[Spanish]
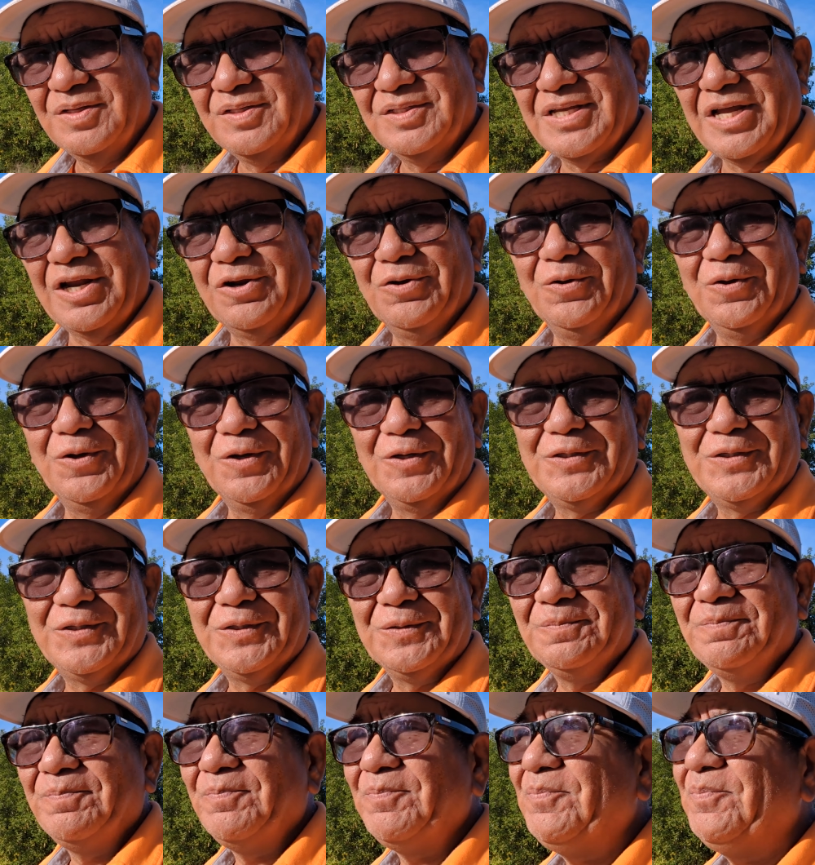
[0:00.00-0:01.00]
Saludos.
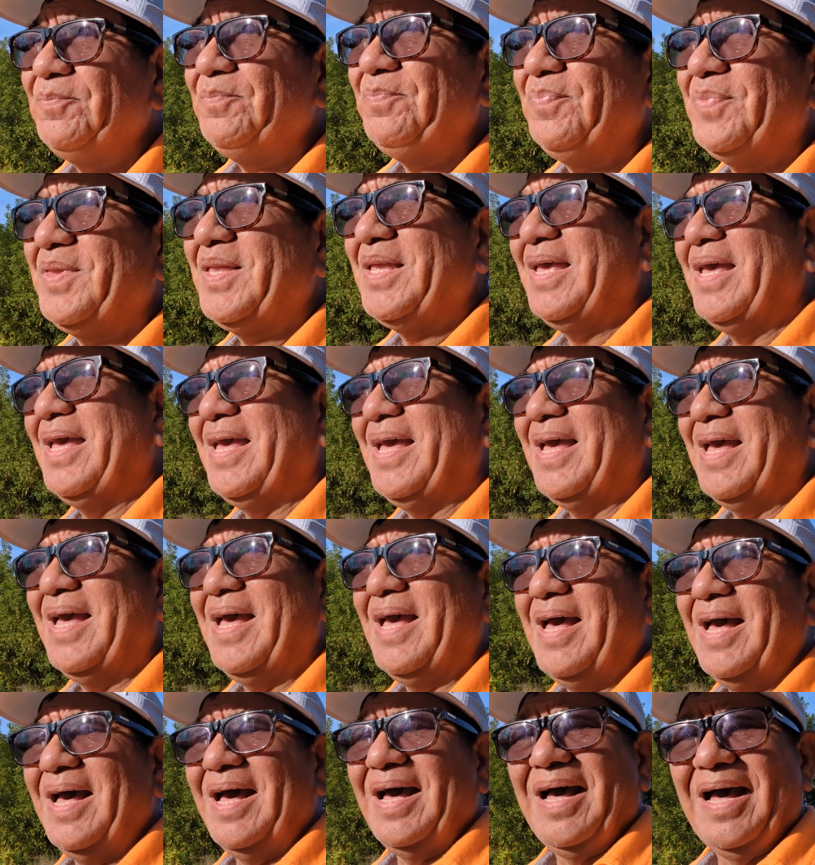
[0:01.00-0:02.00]

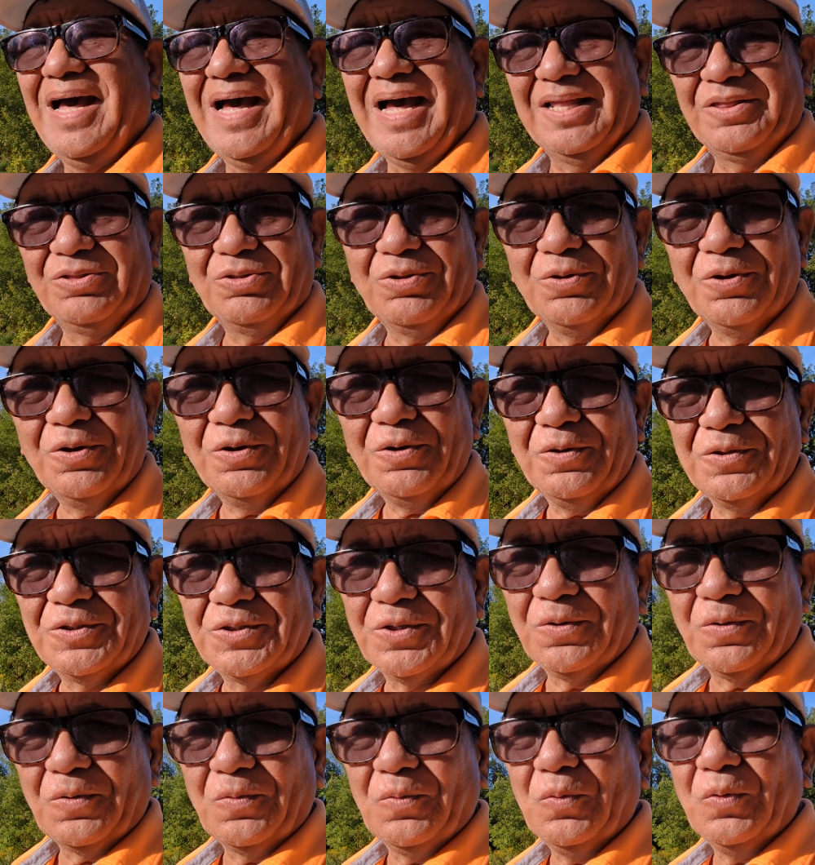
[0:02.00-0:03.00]
A todos
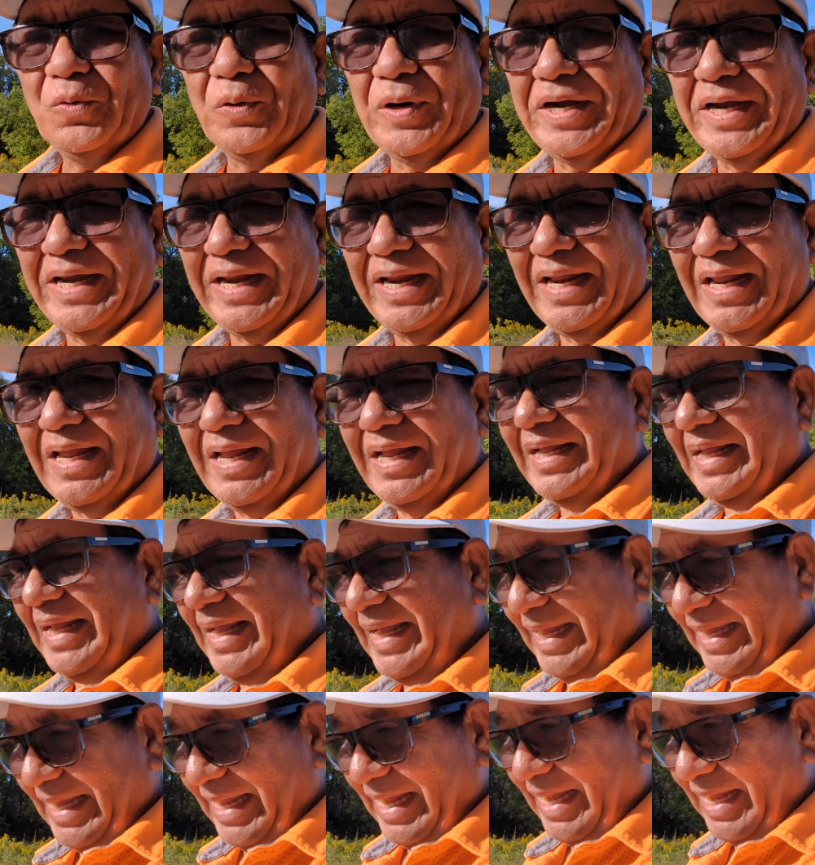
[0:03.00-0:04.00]
nos ocurre
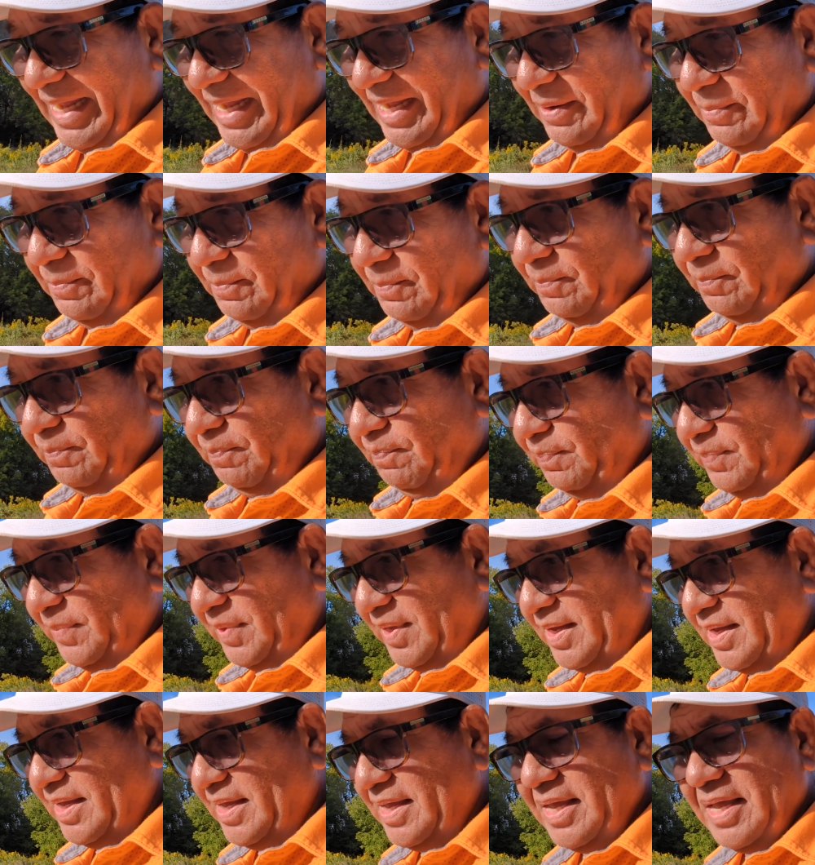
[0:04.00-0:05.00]
que
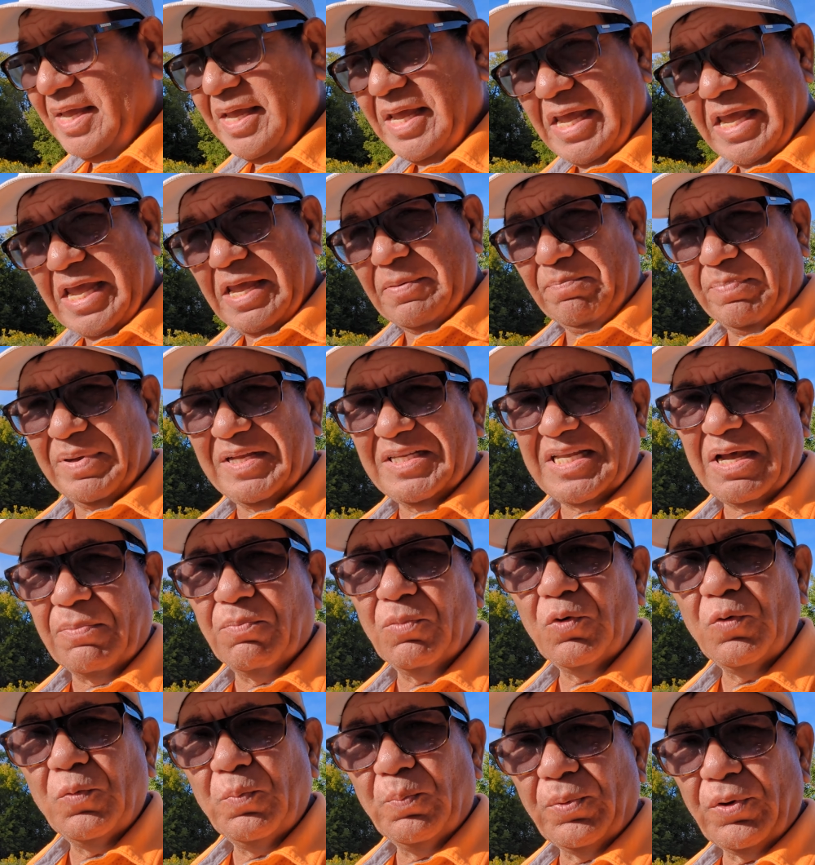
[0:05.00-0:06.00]

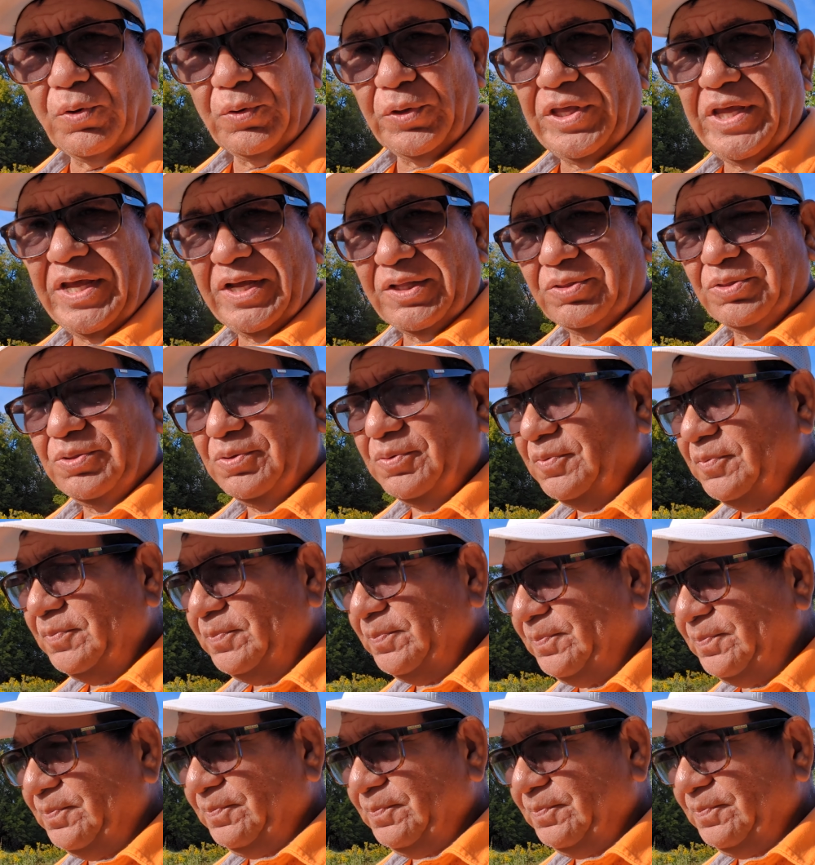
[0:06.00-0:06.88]
empezamos un proyecto